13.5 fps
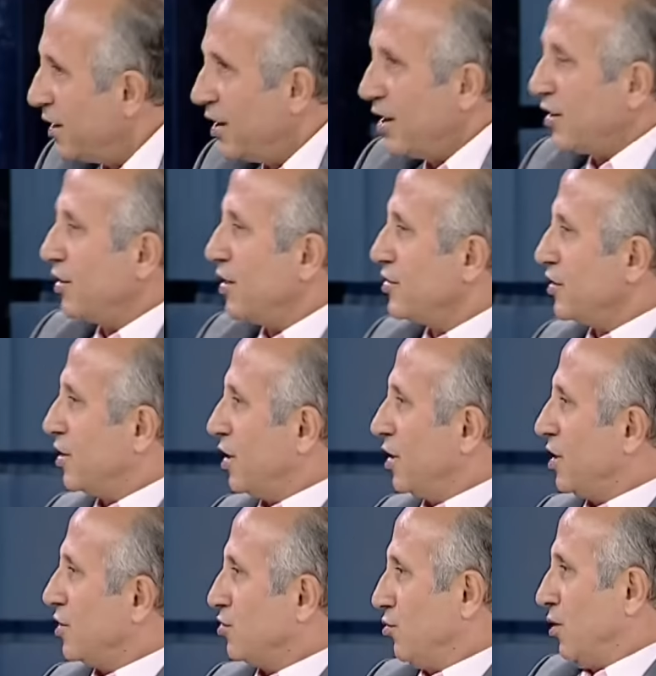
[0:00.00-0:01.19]
diyerek de
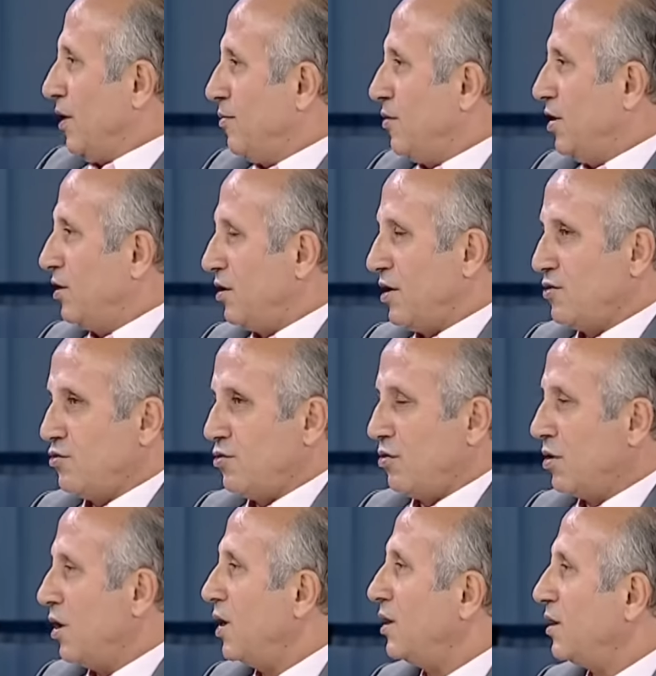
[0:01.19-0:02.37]
zikredersin. Ona bir itiraz yok.
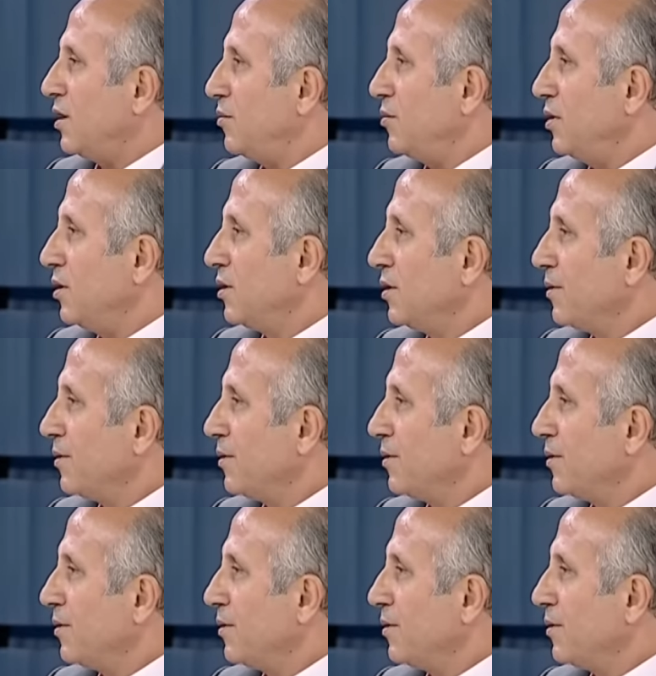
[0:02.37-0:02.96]
Gayet tabii.